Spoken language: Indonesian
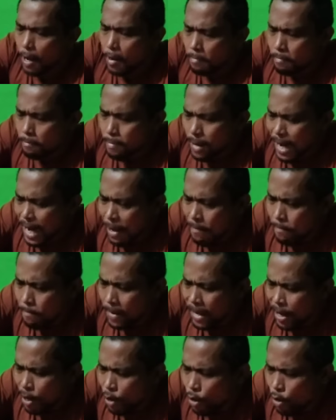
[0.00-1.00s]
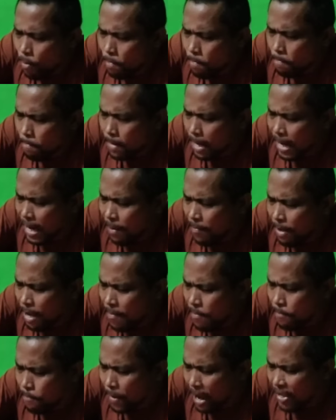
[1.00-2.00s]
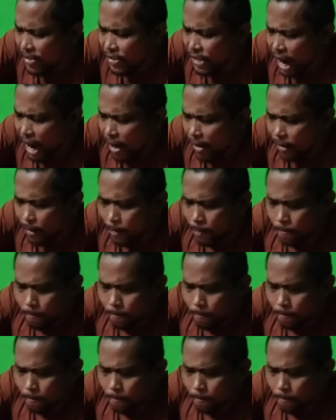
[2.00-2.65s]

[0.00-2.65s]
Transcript: Malam minggu, malam yang panjang.